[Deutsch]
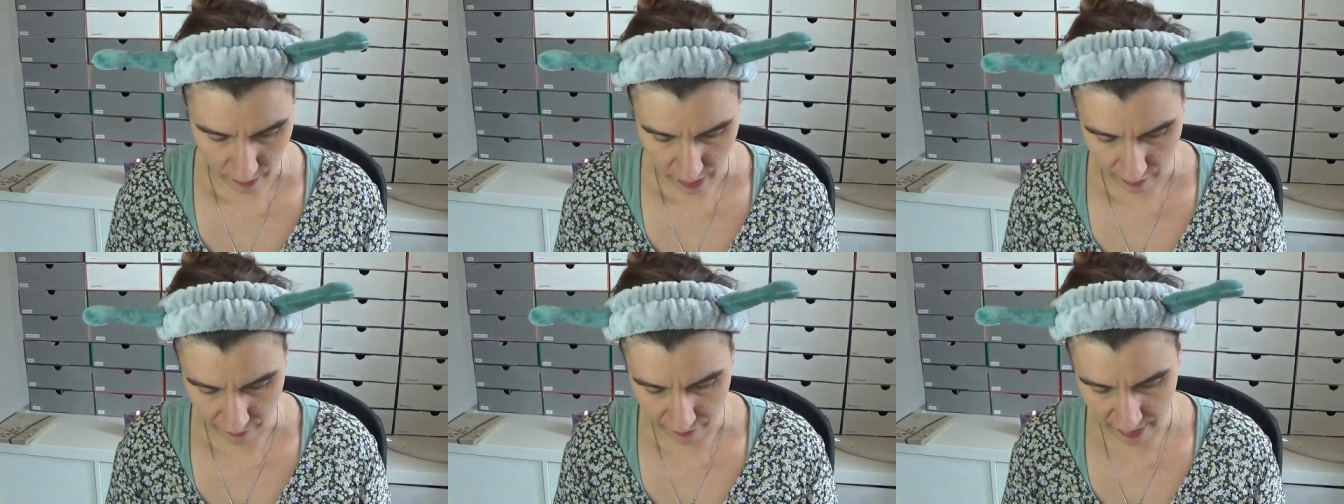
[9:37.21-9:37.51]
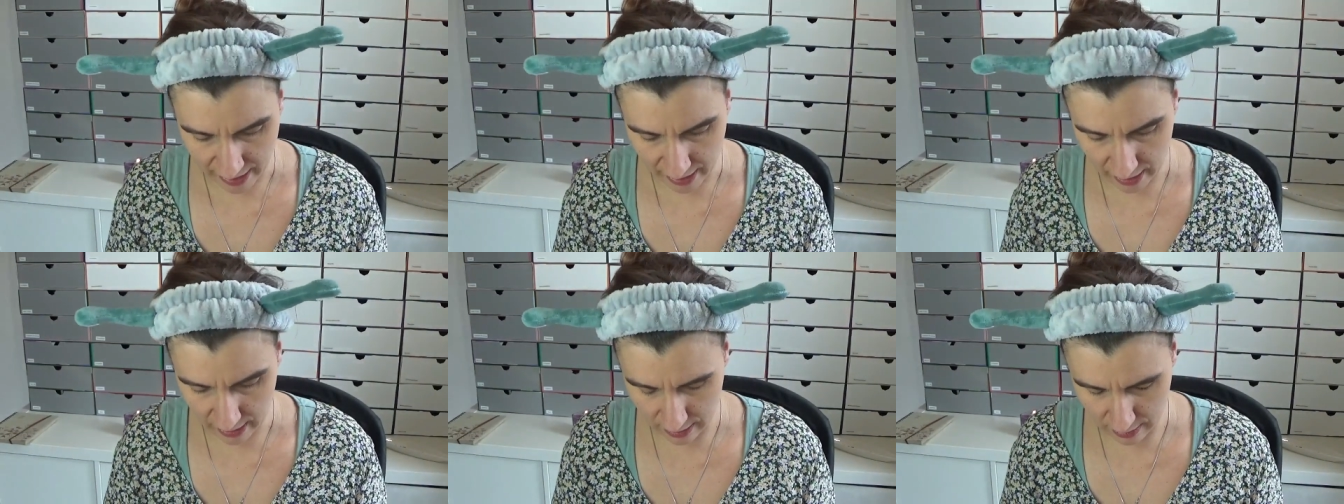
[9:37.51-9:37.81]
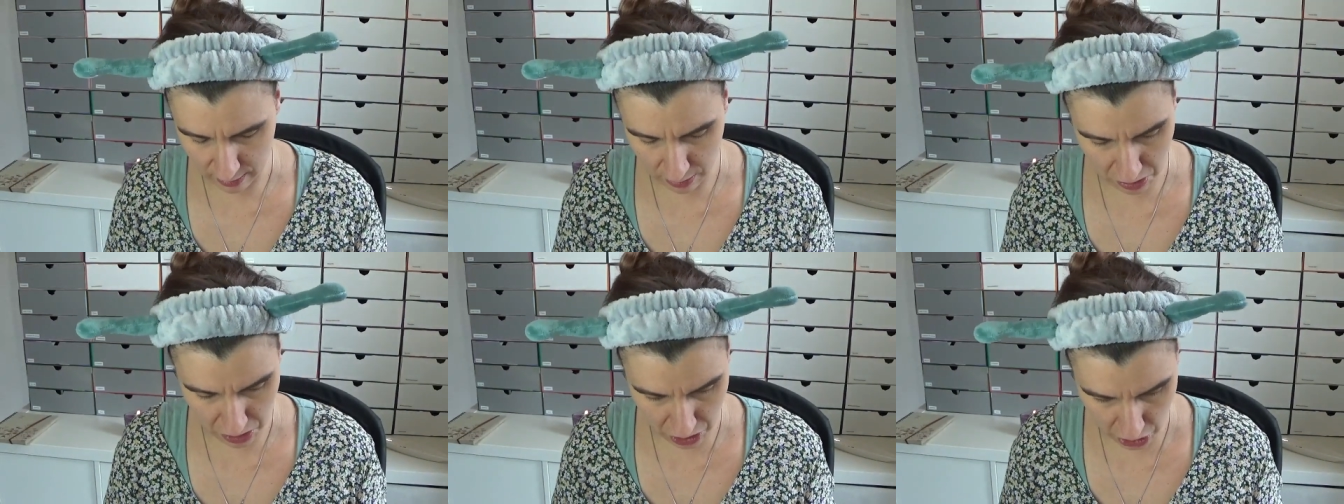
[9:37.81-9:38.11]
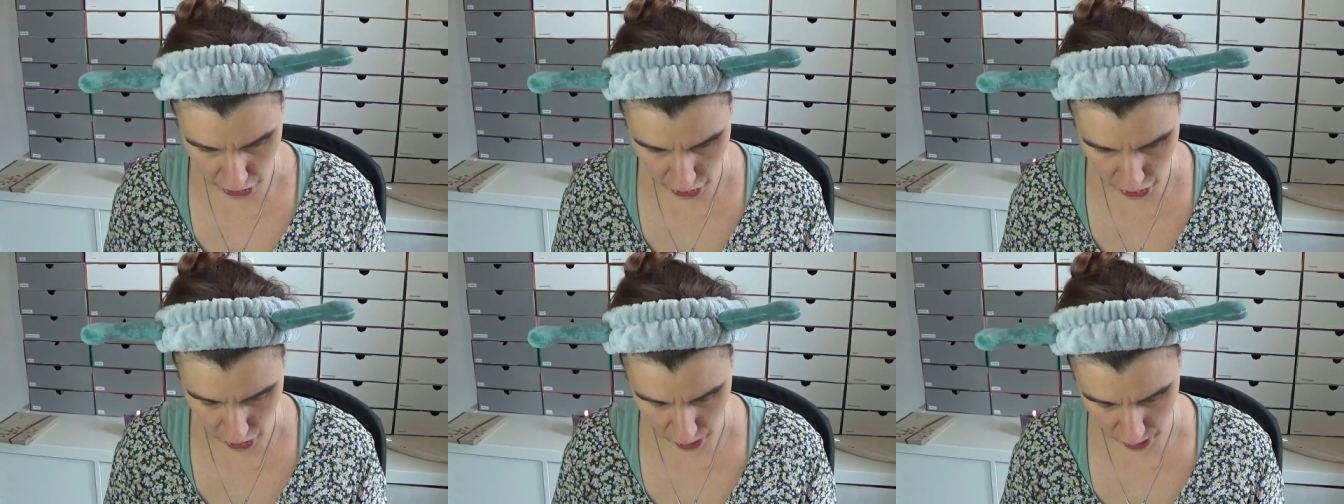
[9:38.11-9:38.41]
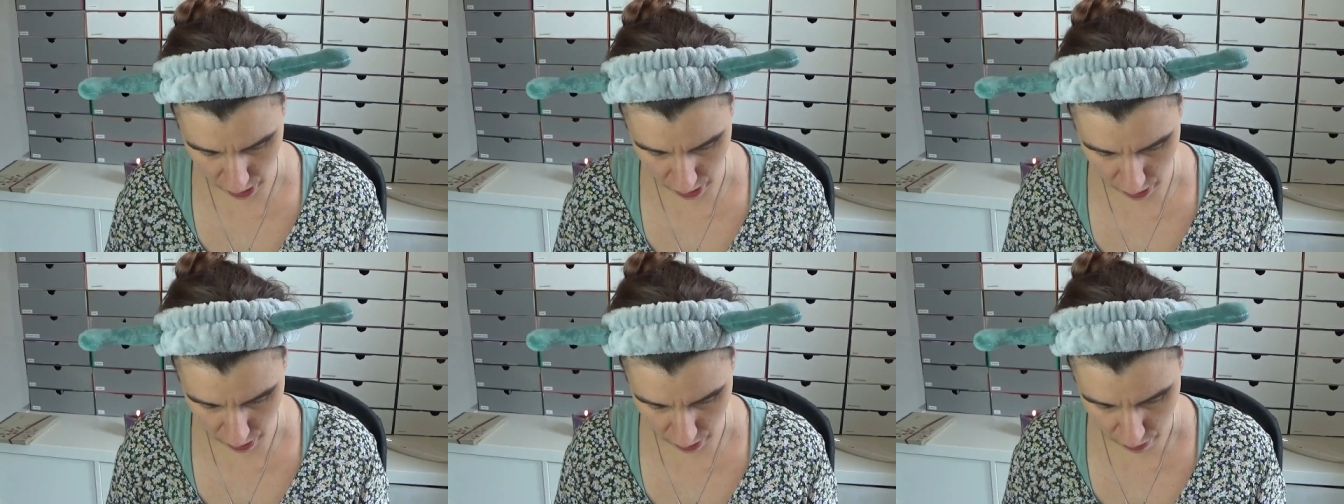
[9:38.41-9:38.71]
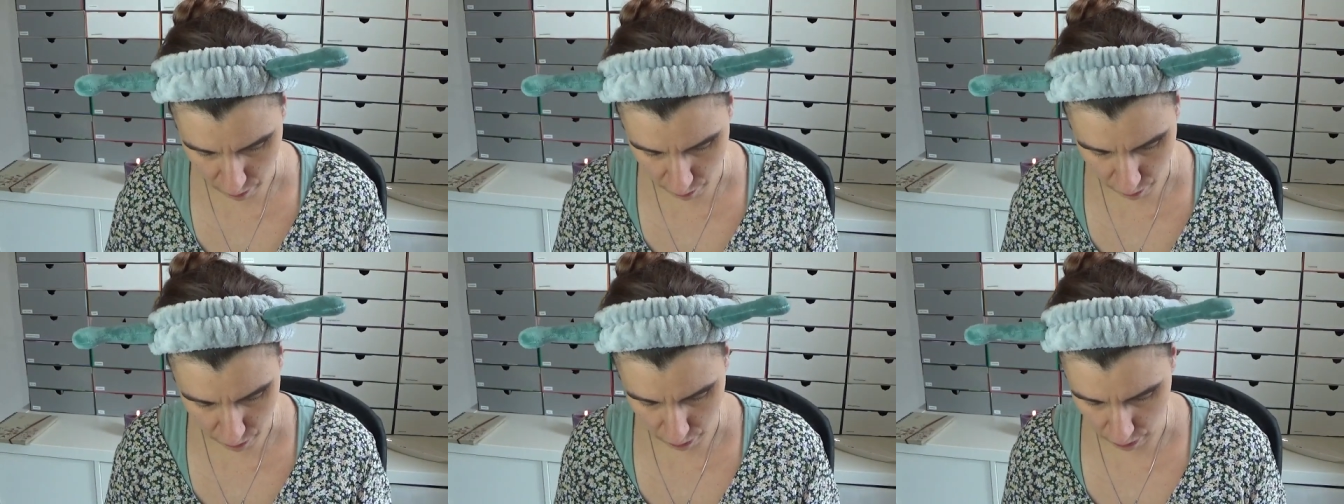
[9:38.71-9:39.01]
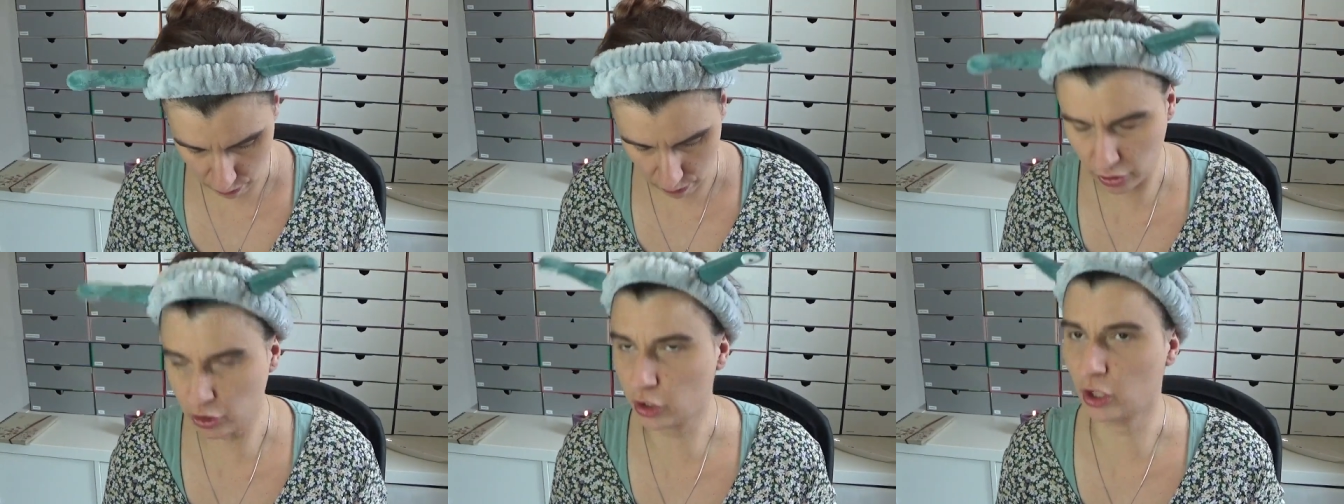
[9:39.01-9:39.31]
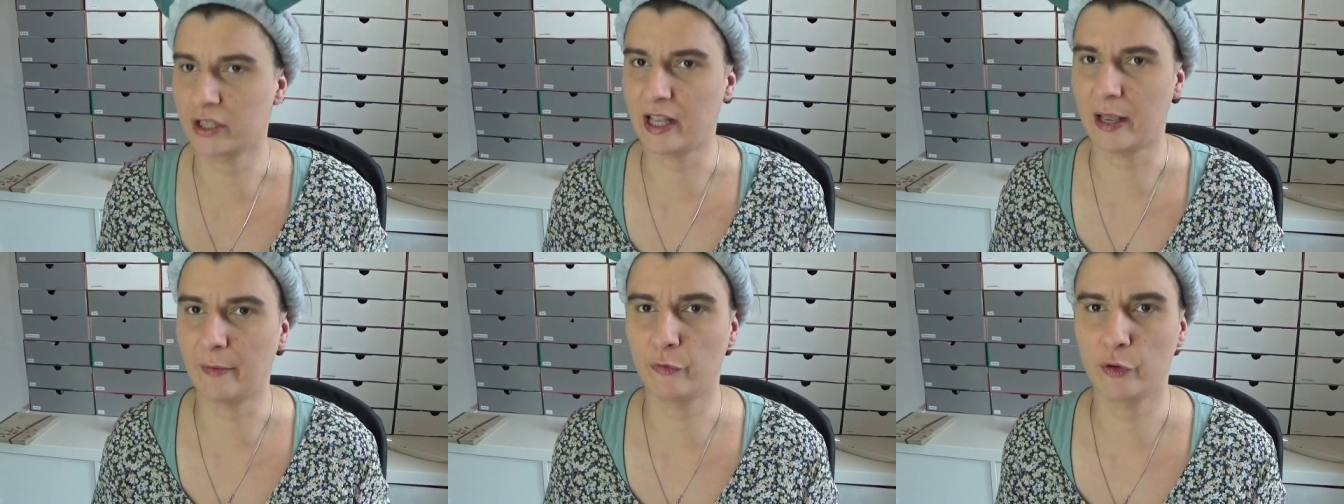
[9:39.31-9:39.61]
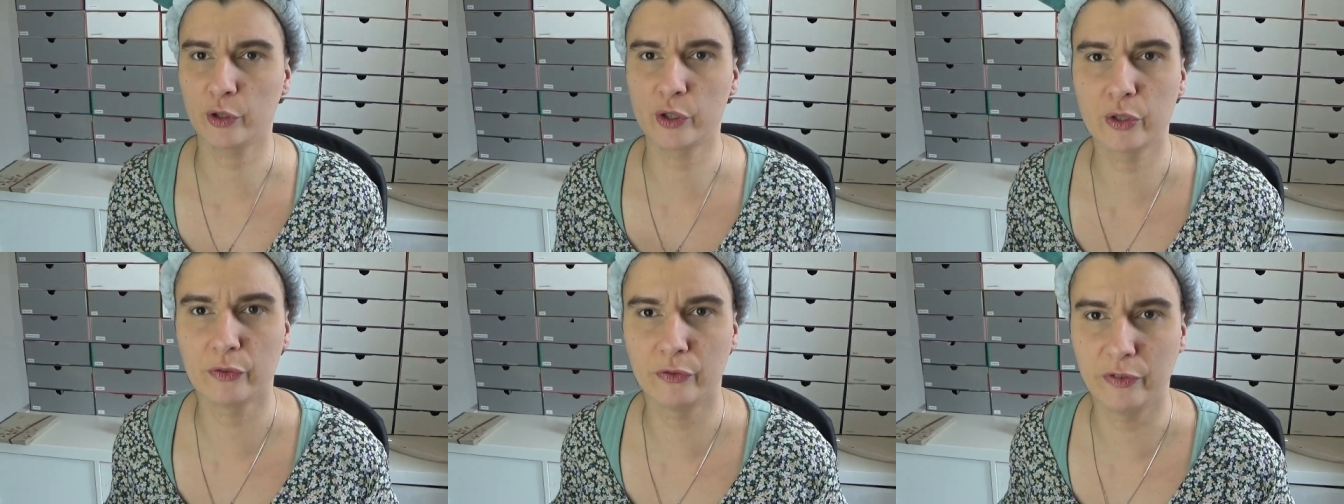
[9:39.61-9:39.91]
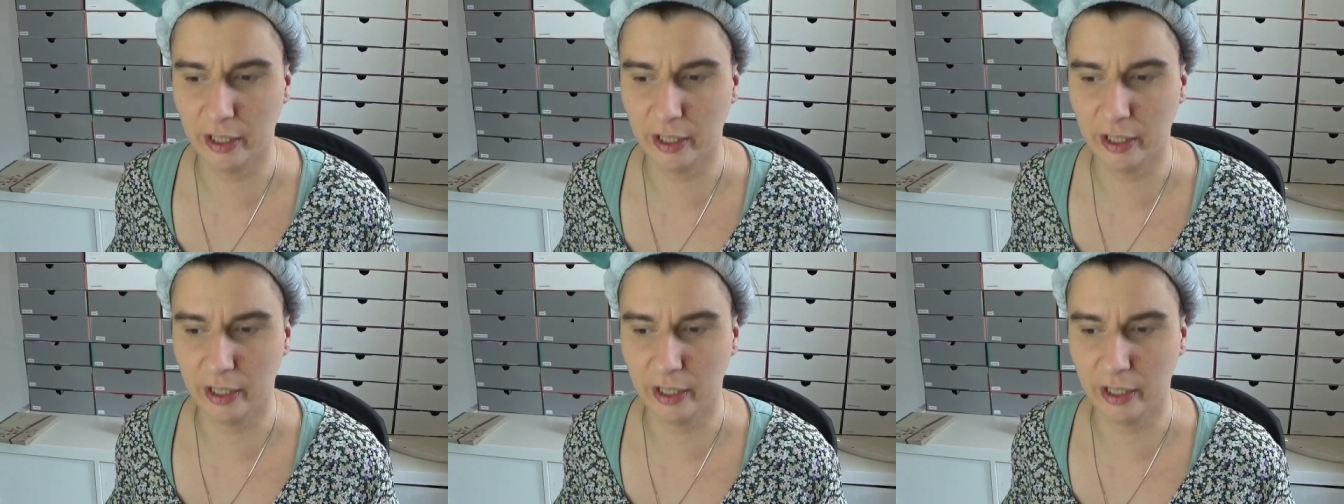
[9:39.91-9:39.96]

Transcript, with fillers: Weil ich das einfach so